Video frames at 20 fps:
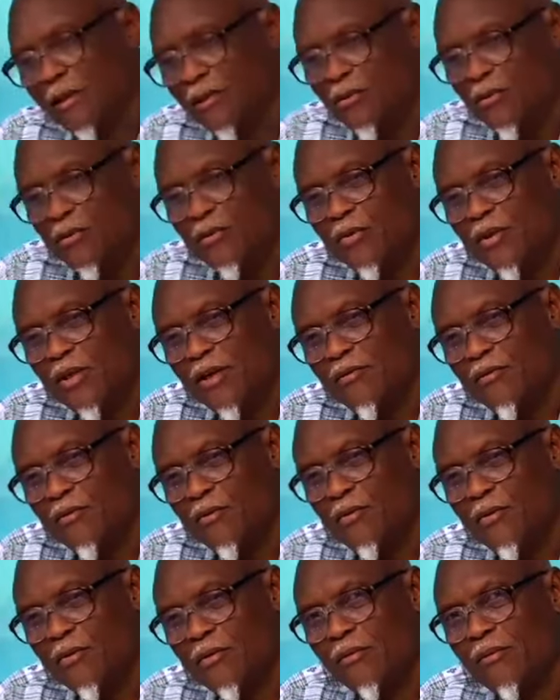nous
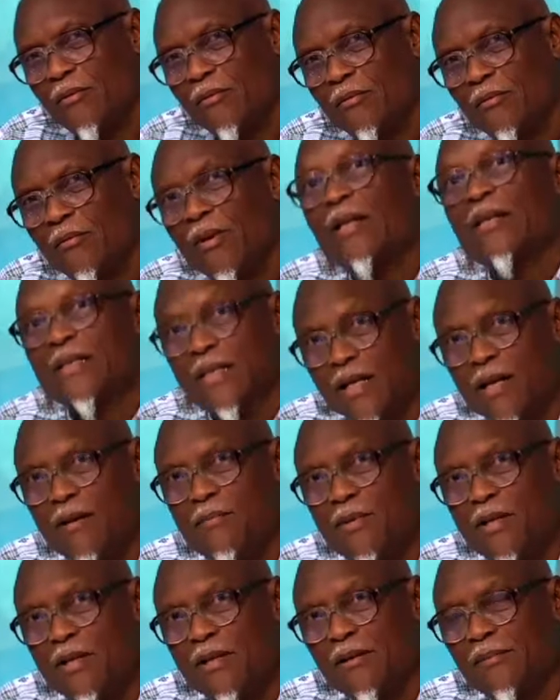avons, la
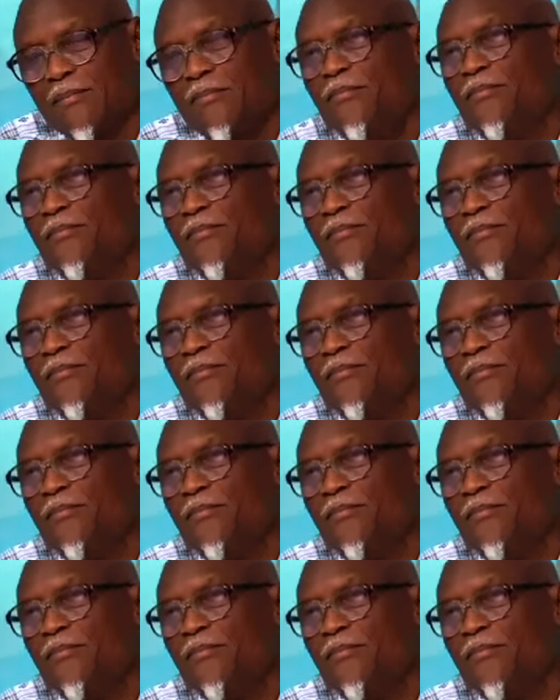CDMT